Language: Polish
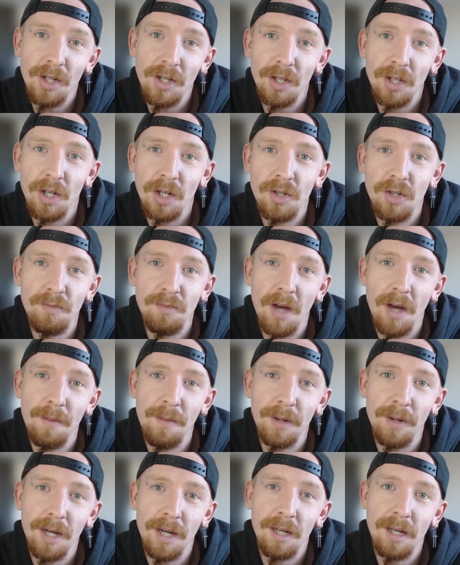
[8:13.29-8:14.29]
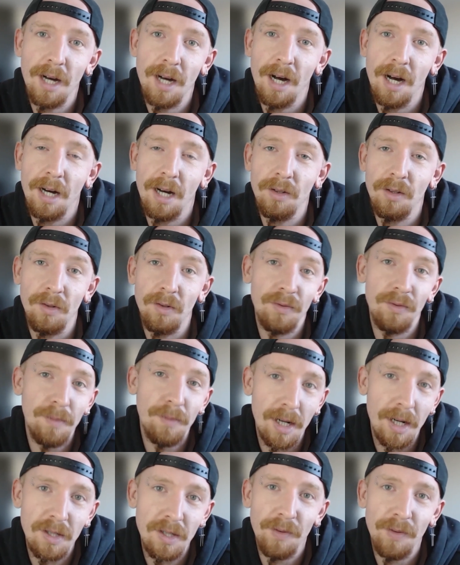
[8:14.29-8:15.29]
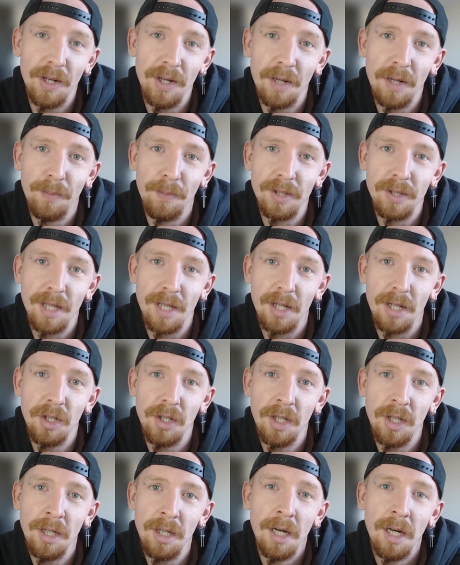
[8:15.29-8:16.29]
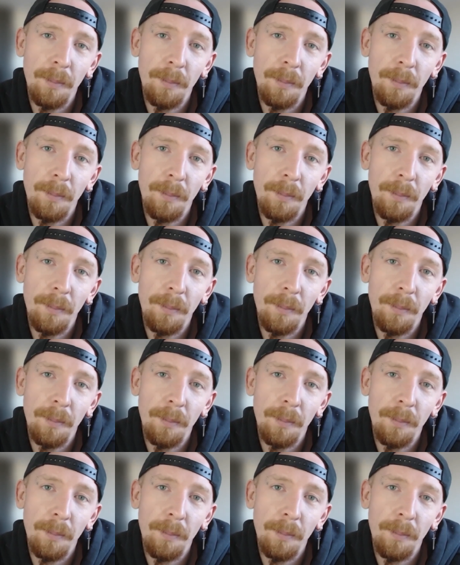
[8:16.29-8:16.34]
gdzie też miałem kilka, no, wymaksowanych postaci,